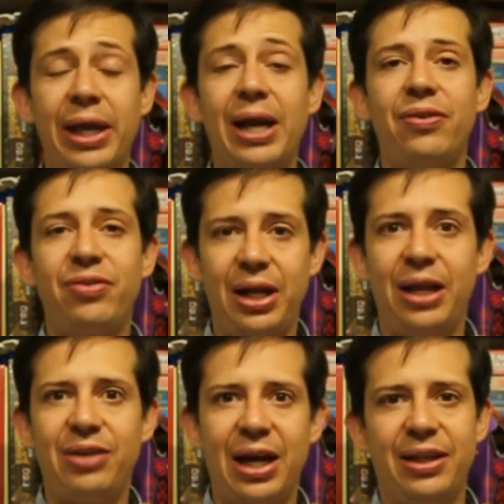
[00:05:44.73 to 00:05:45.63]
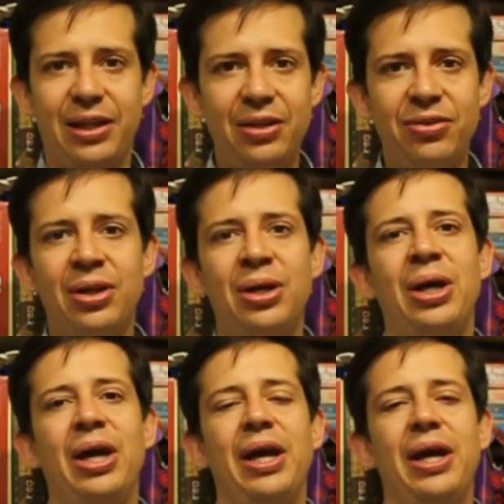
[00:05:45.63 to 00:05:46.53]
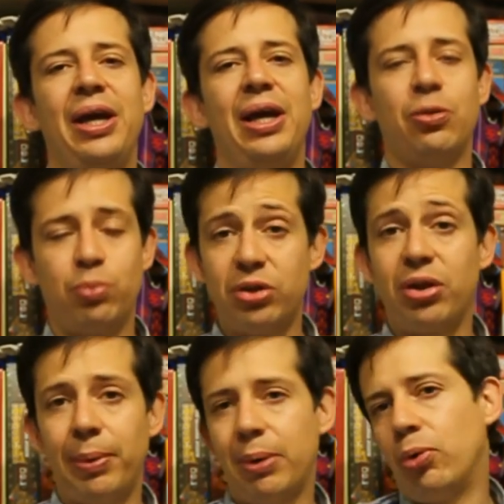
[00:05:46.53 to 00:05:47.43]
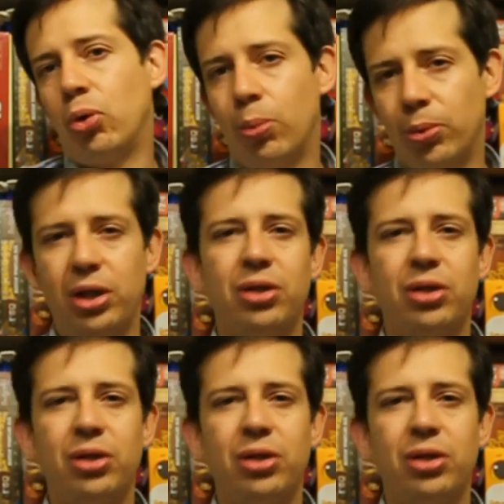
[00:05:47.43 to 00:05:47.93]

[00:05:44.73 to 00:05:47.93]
las tres cartas, eh, las puedes cambiar por un comodín.